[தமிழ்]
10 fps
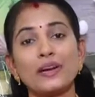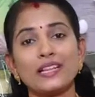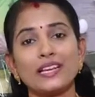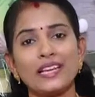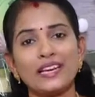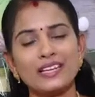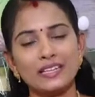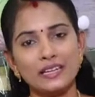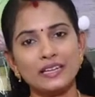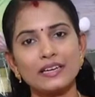பட் அதில்
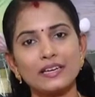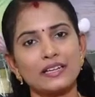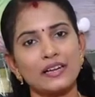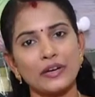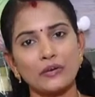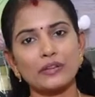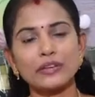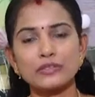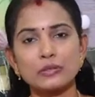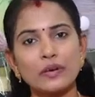என்ன இருக்குன்றதை நான்
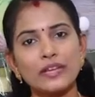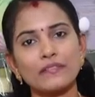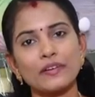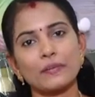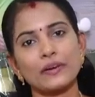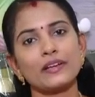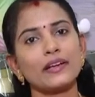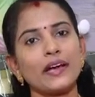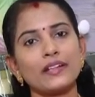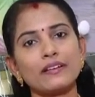இன்னொரு தடவை சொல்லிக்க
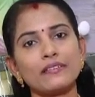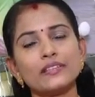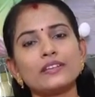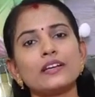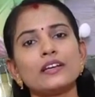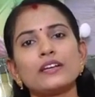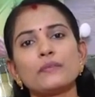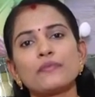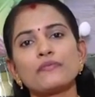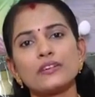விரும்புகிறேன் அதாவது
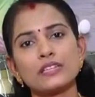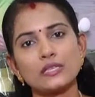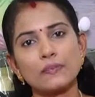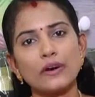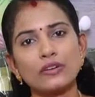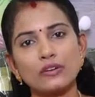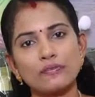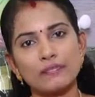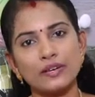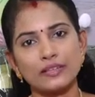இப்போ ஃபர்ஸ்ட் பார்ட்
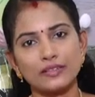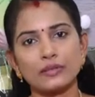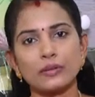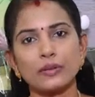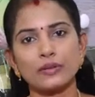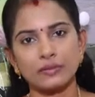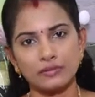ஆஃப் மில்க் ஒரு